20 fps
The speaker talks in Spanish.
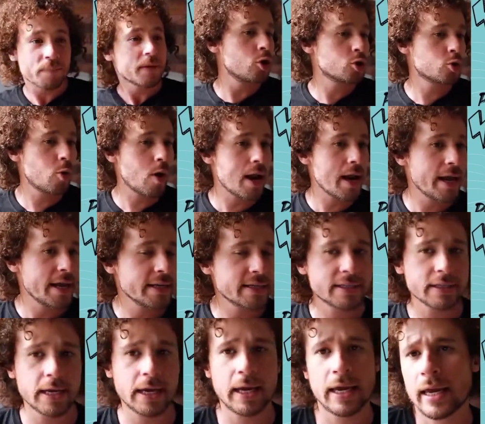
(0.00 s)
Los
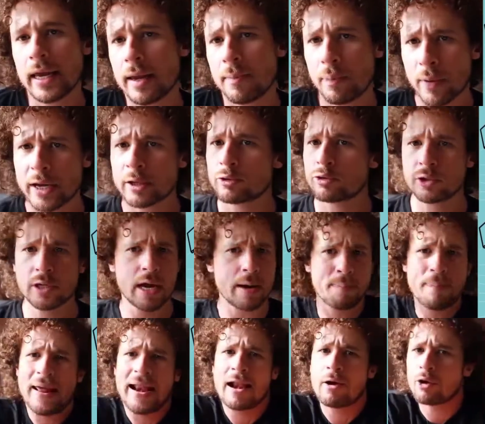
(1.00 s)
cuales eh, puedes
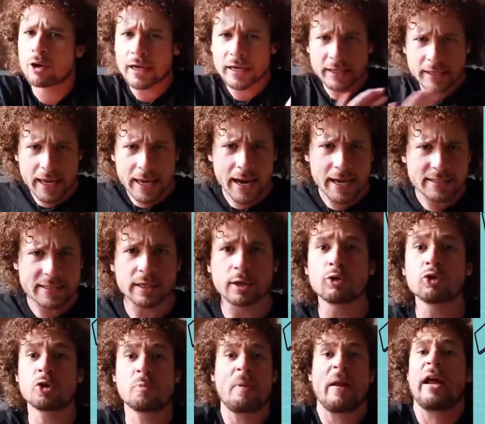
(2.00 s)
usar para lo que quieras,
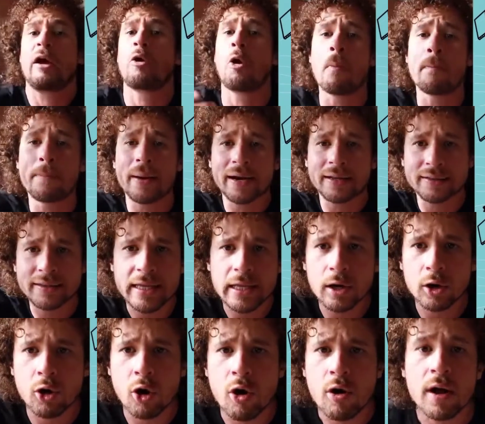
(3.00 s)
incluso para
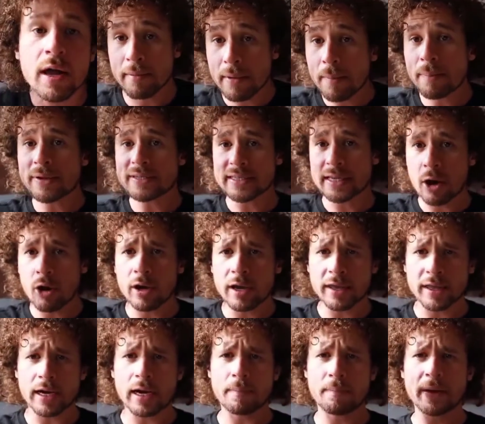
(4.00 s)
compartirlo. A mí me ha pasado
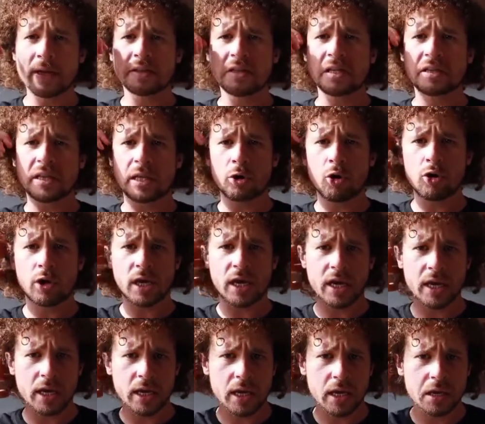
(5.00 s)
que de repente tengo
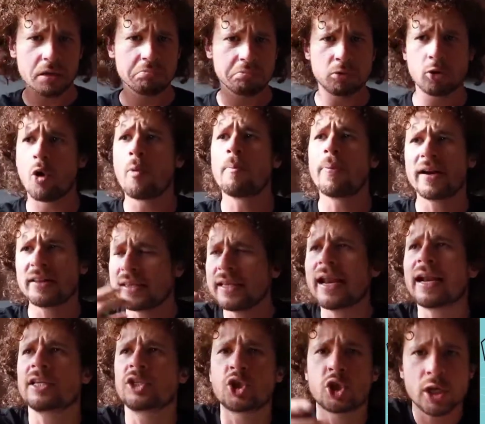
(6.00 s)
que
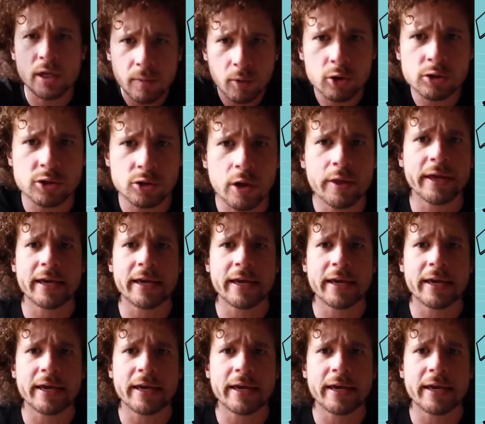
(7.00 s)
compartir archivos, ¿no?